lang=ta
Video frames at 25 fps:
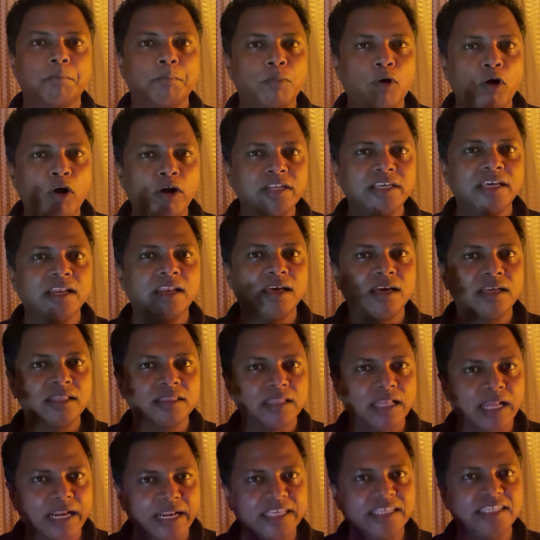பாடியில்
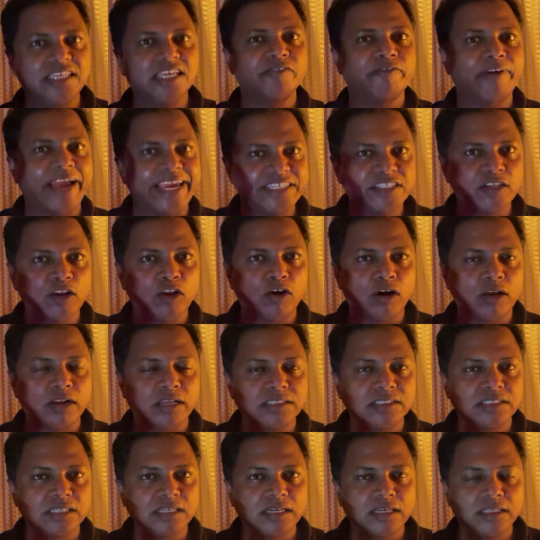நிறைய வைட்டல்
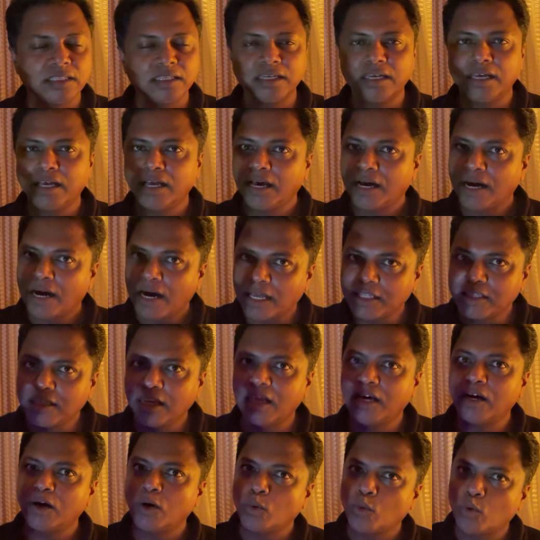ஆர்கன்ஸ் இருக்குது
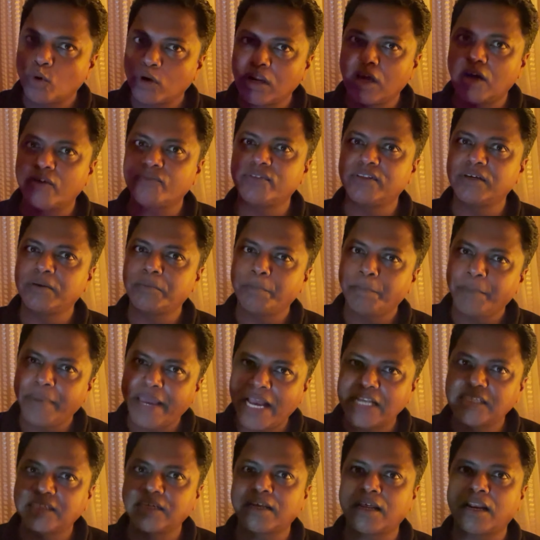அதில் ஒன் ஆஃப் த
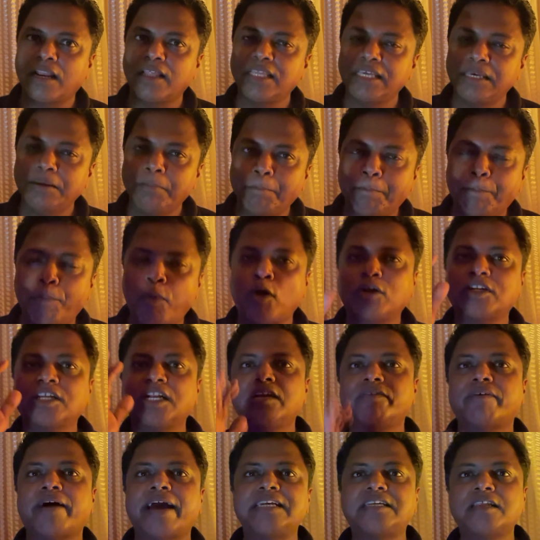மேஜர் அல்லது
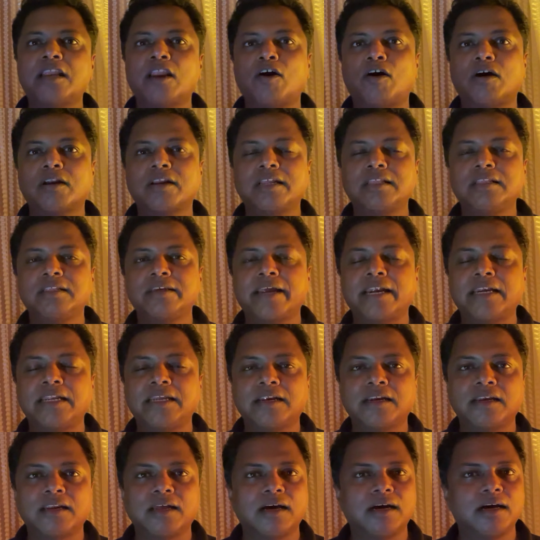இம்பார்ட்டன்ட் வைட்டல் ஆர்கன்
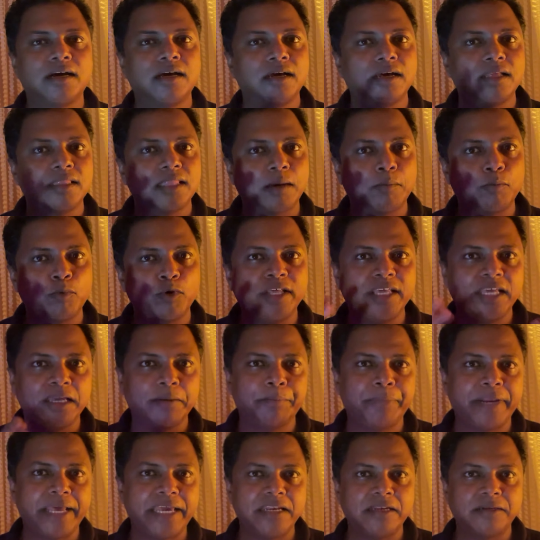கேட்டிங்கன்னா நம்முடைய
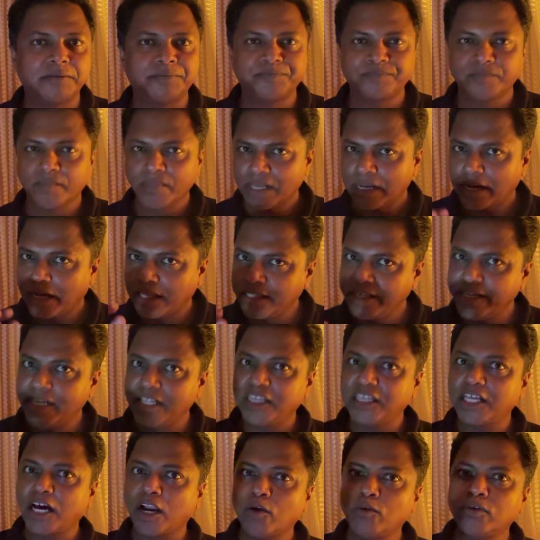பிரெயின் அது
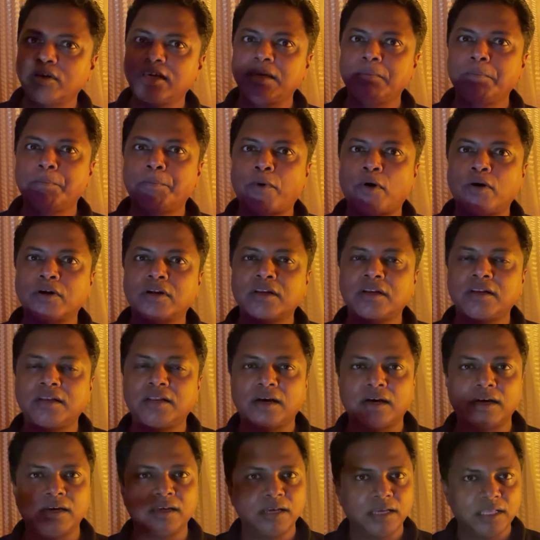எந்த அளவுக்கு
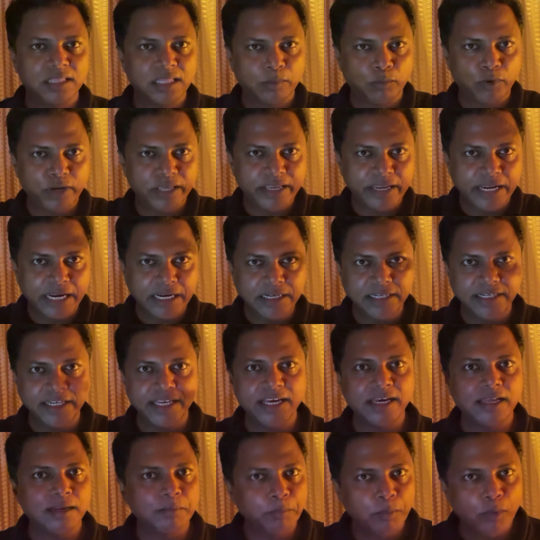இம்பார்ட்டன்ட்னா நம்முடைய
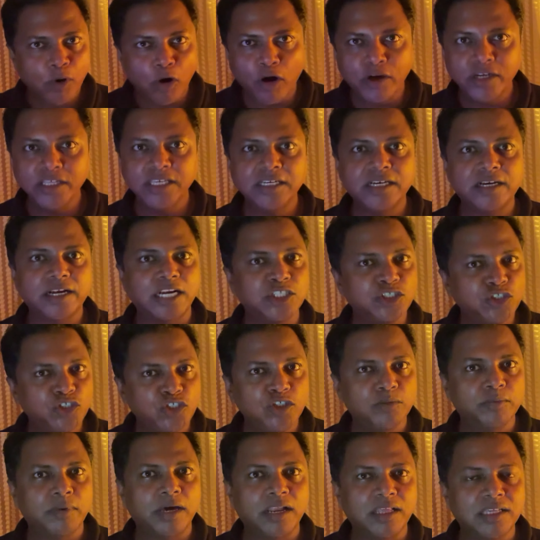என்டையர் பாடி
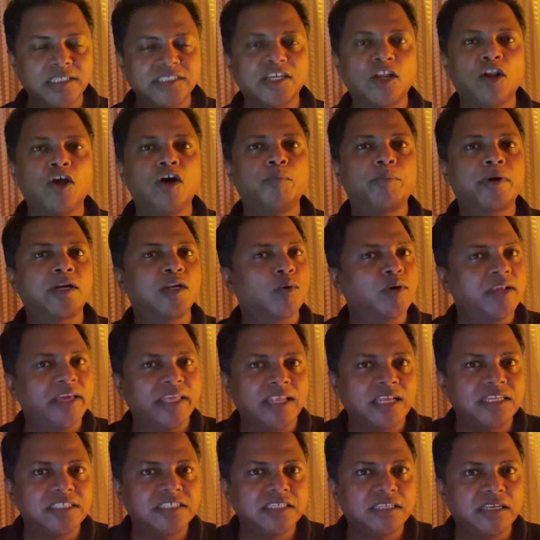கன்சியூம் அல்லது செலவு பண்ணக்கூடிய
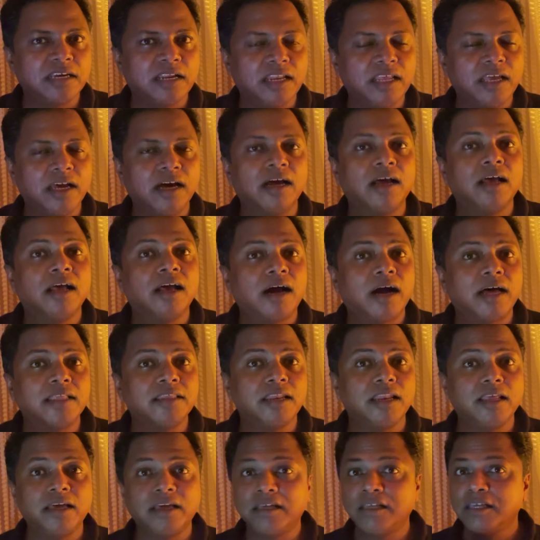எனர்ஜி இருக்கு இல்லையா
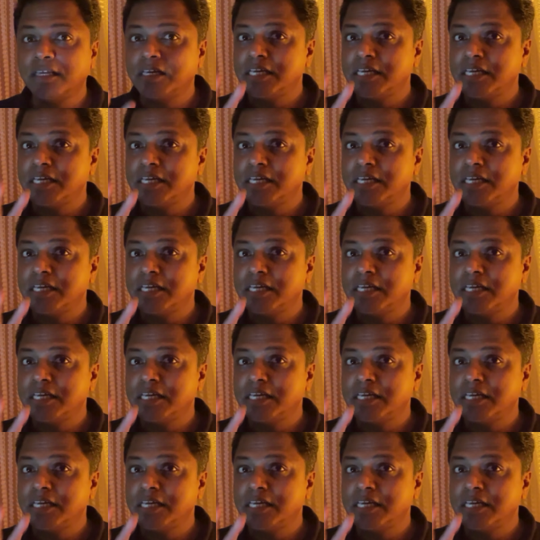அதில்